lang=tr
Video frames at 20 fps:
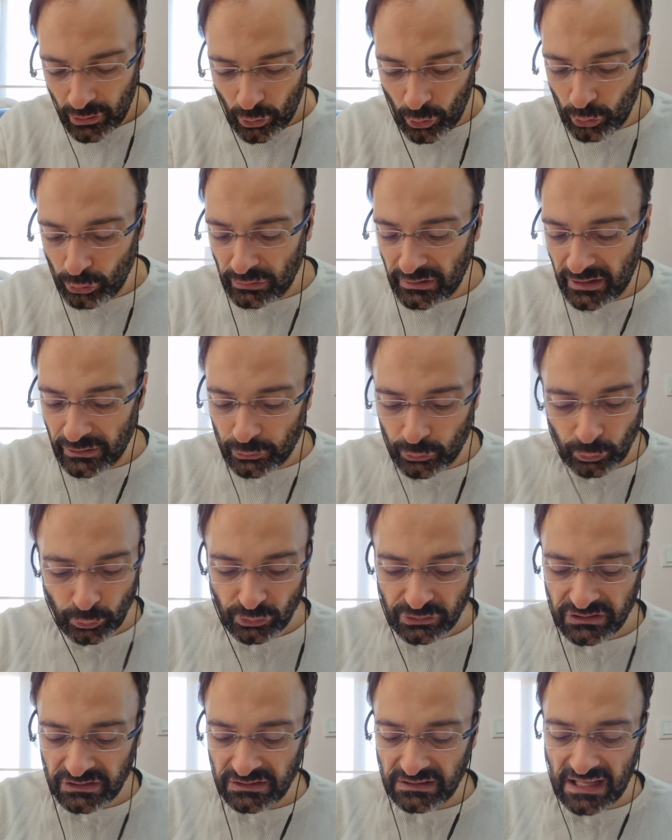öyle
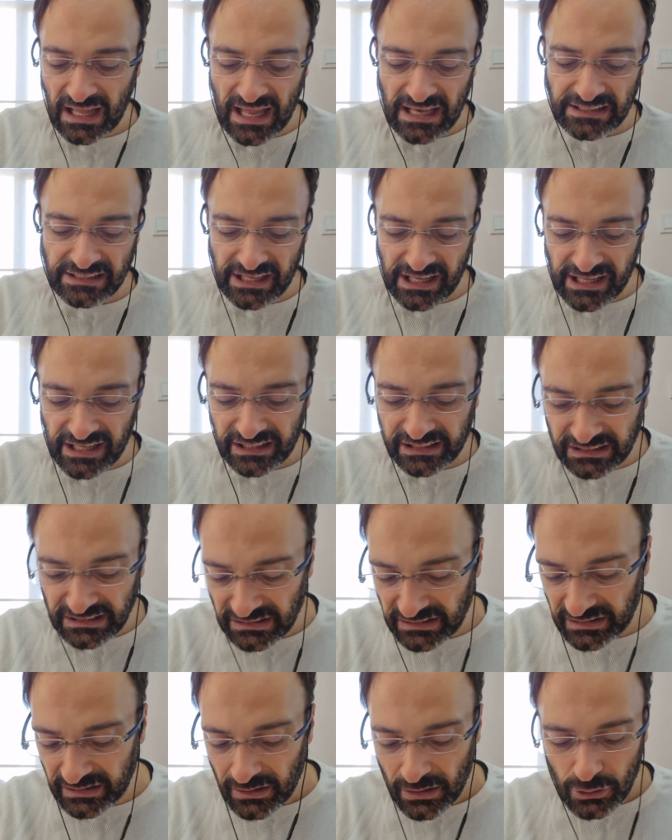gün ki el
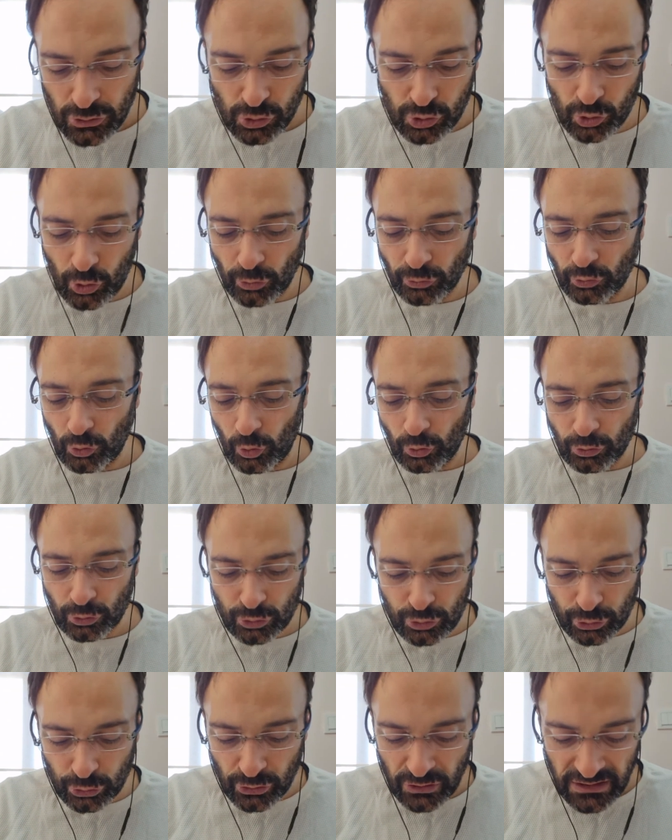ahiri son
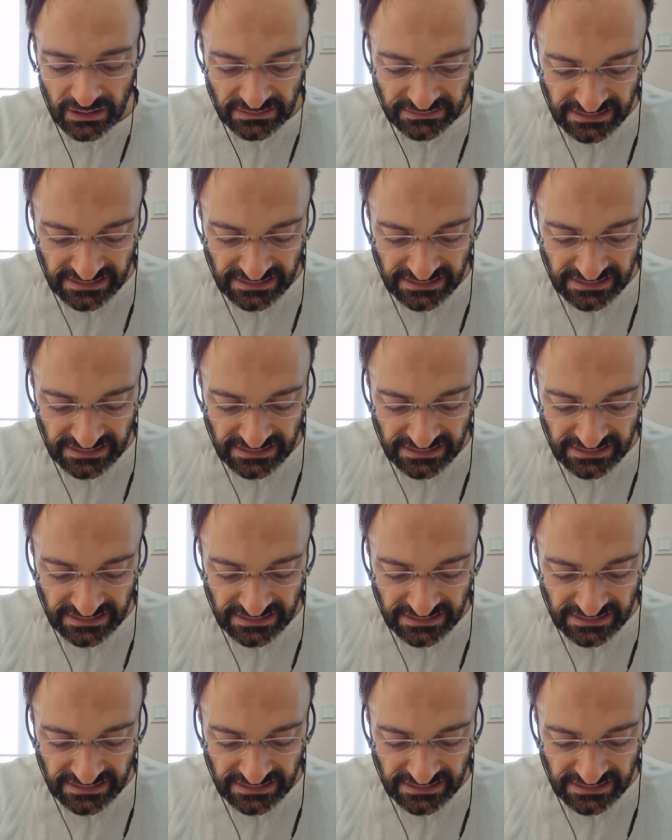olucu